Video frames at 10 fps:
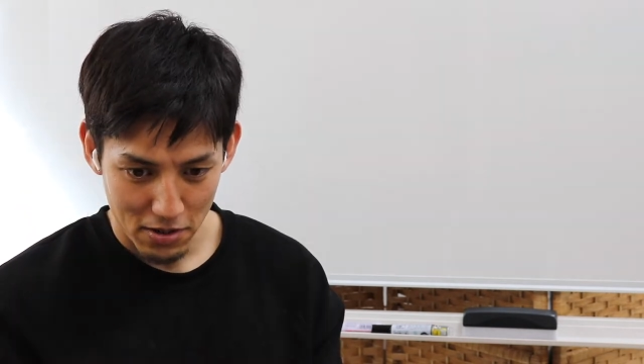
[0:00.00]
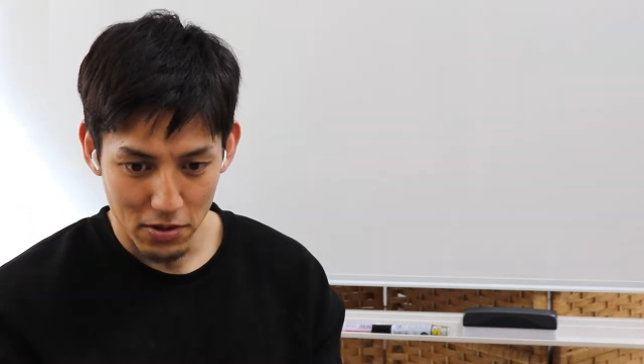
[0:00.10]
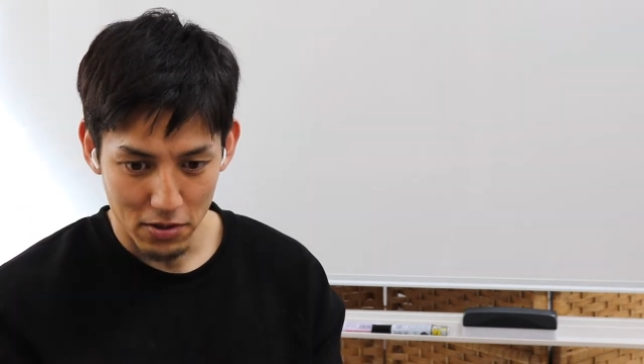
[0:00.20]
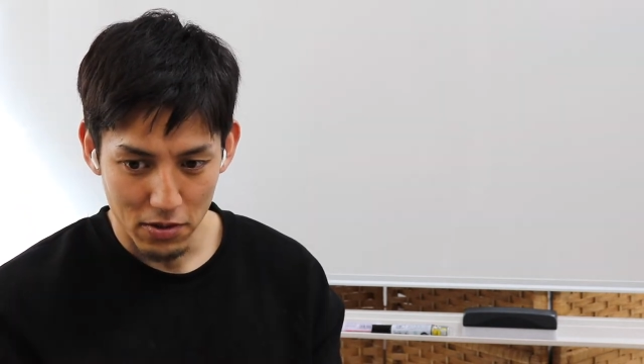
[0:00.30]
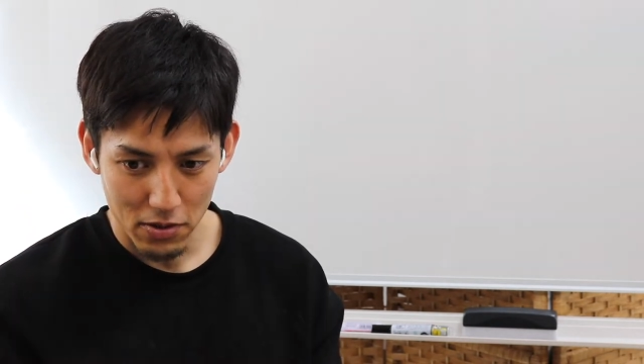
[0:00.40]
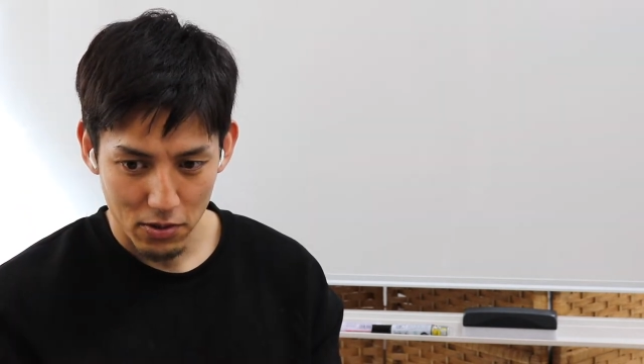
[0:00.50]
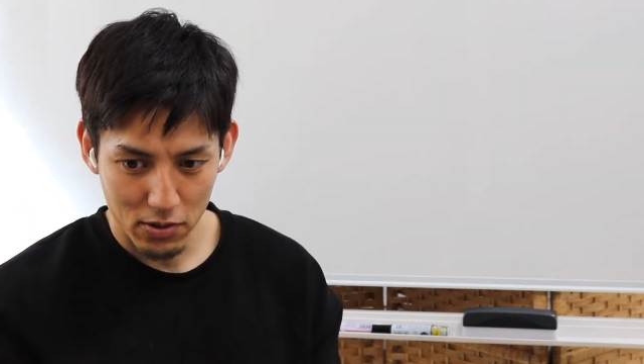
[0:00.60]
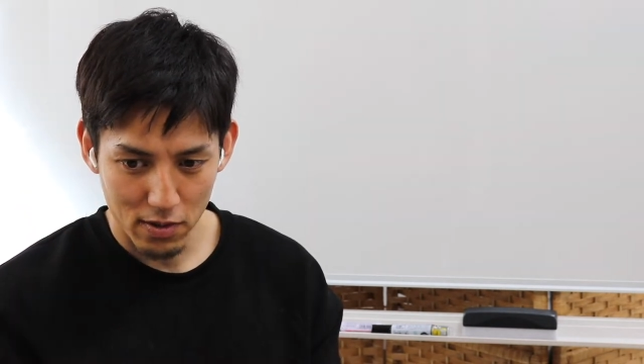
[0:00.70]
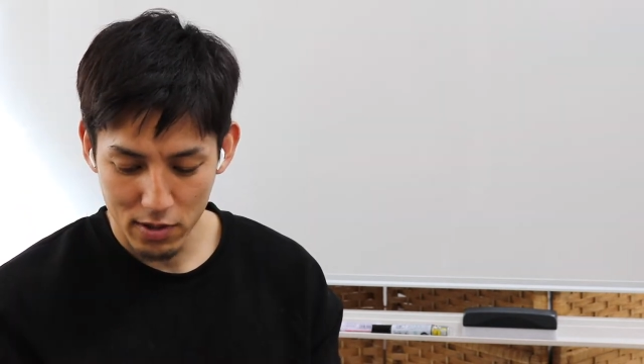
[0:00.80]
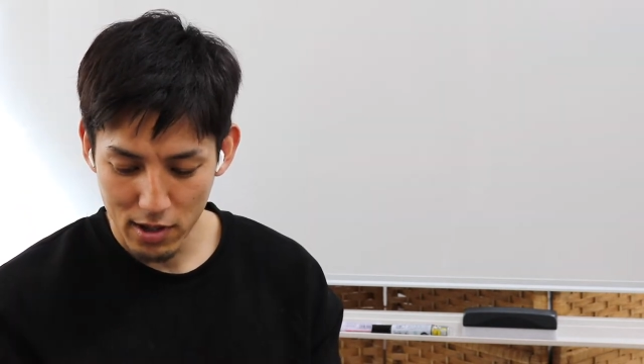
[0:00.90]
本
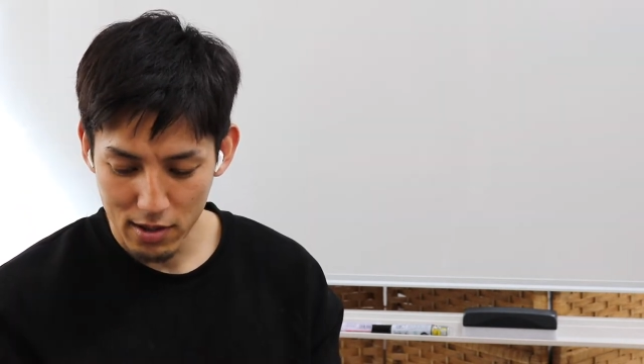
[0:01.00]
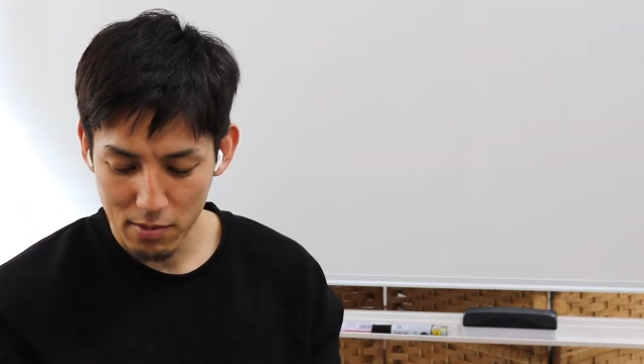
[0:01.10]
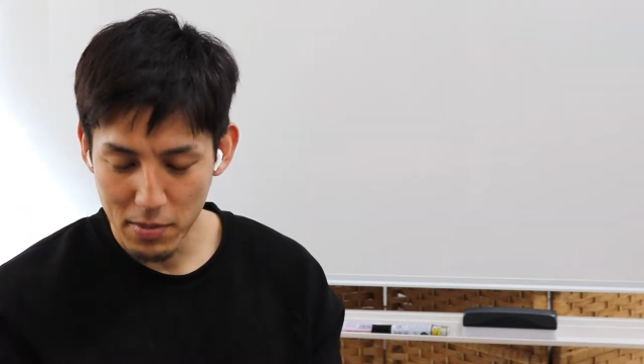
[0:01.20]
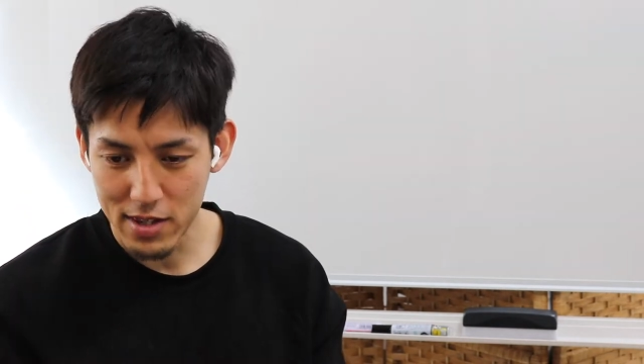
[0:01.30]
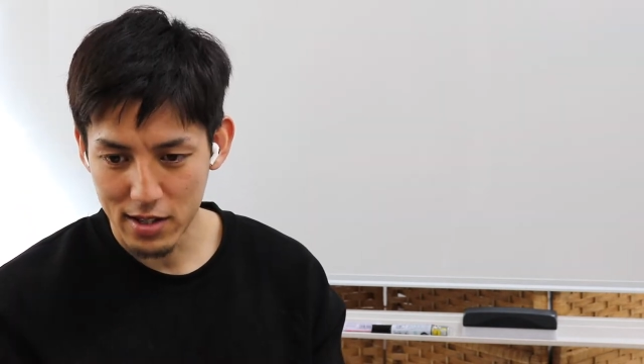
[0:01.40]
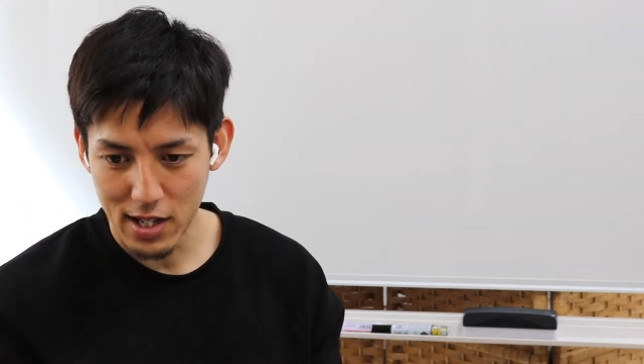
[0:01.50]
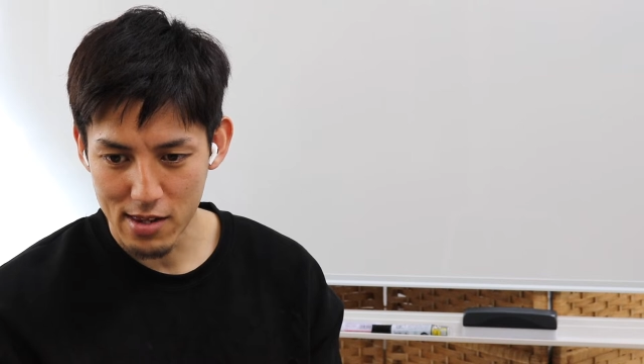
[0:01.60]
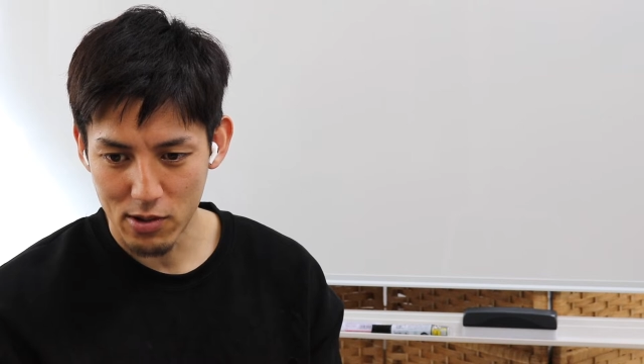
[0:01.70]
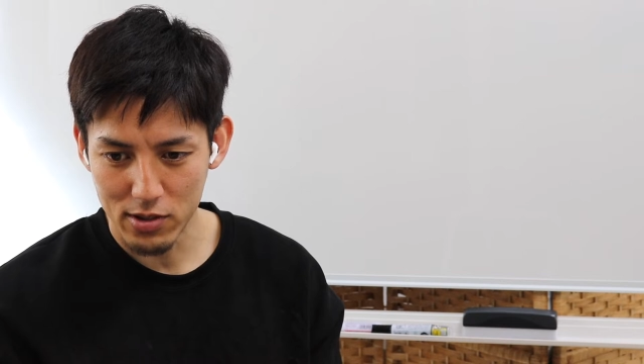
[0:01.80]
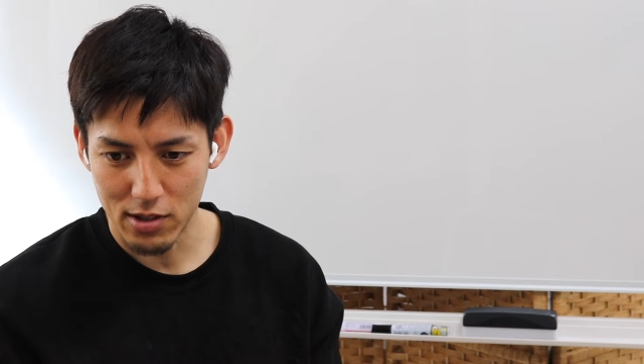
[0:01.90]
当それめっちゃ大
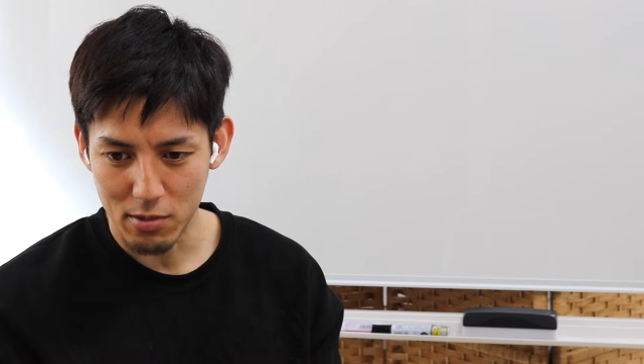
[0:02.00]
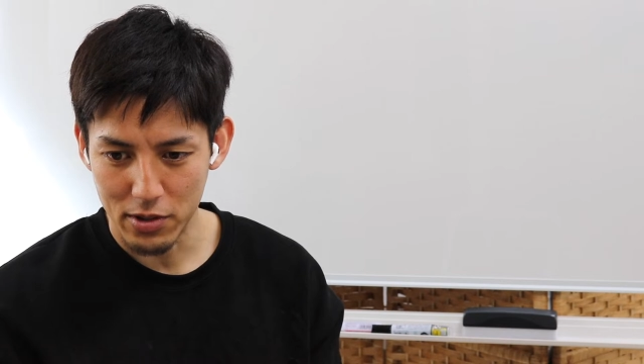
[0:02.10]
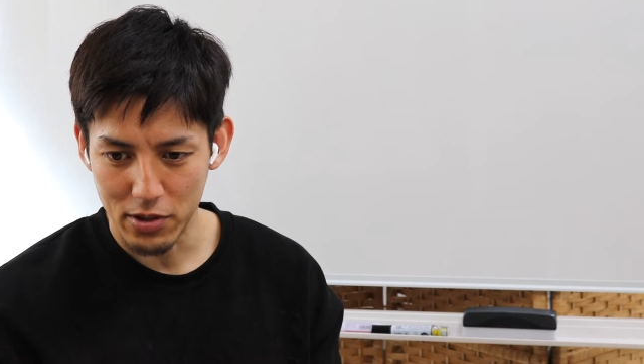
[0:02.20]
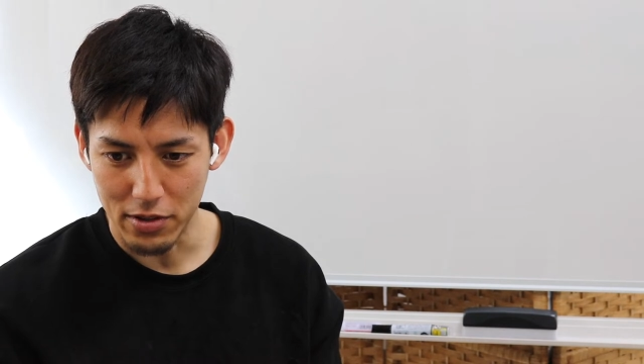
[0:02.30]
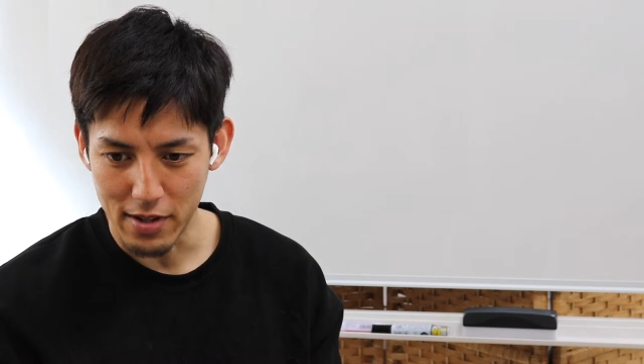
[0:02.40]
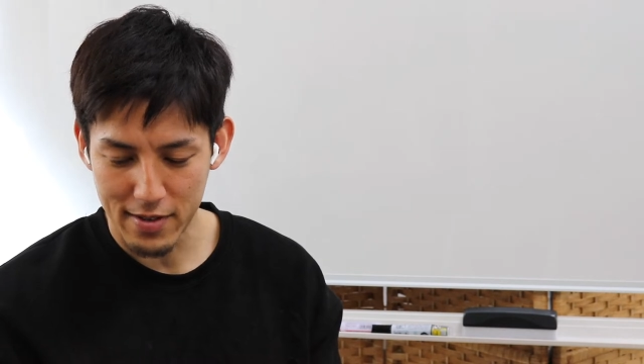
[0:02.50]
事なことだと思うんだよね。